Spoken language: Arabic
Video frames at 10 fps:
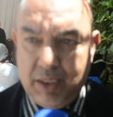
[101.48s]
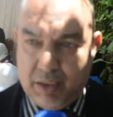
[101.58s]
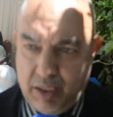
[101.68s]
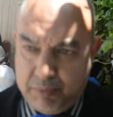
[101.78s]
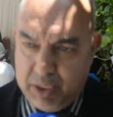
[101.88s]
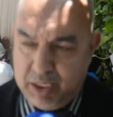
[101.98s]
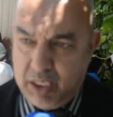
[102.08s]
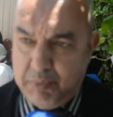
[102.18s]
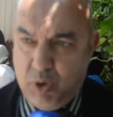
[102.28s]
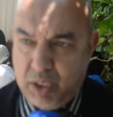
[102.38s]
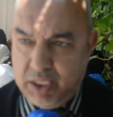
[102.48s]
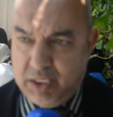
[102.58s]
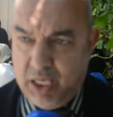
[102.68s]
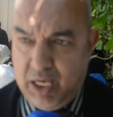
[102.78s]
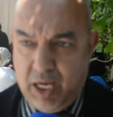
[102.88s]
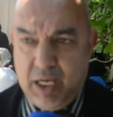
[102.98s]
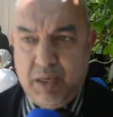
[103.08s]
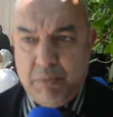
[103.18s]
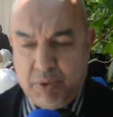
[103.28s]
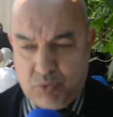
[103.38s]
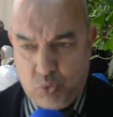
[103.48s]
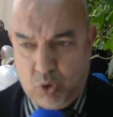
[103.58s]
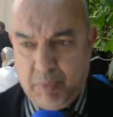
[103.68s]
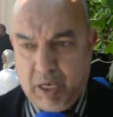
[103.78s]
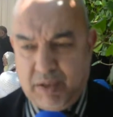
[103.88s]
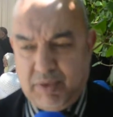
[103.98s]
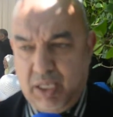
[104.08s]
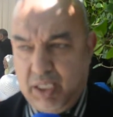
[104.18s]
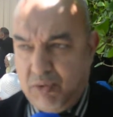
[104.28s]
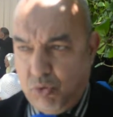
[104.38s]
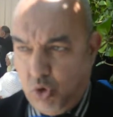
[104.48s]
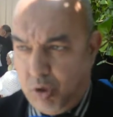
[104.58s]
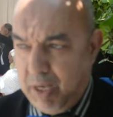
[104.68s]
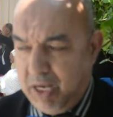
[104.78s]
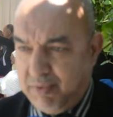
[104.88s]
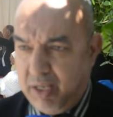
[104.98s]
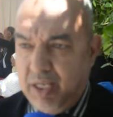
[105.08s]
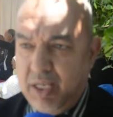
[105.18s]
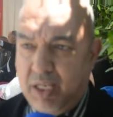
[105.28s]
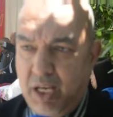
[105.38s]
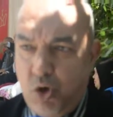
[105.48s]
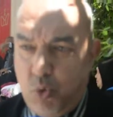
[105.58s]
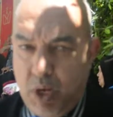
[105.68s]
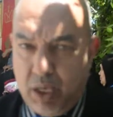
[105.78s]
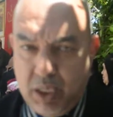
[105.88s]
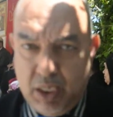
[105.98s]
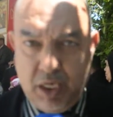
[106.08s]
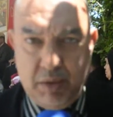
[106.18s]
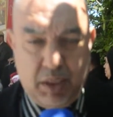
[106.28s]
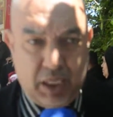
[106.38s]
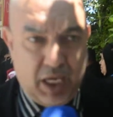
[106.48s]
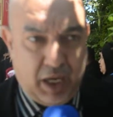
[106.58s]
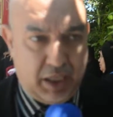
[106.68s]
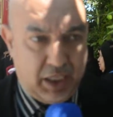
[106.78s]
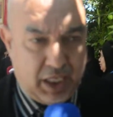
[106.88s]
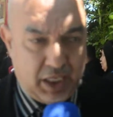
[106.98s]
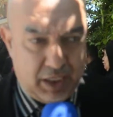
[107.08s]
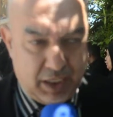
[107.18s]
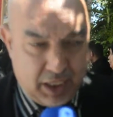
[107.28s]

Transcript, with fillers: تحمي المواطن ديالها بصندوق المقاصه لان صندوق المقاصه كان هو اللي كي اللي كي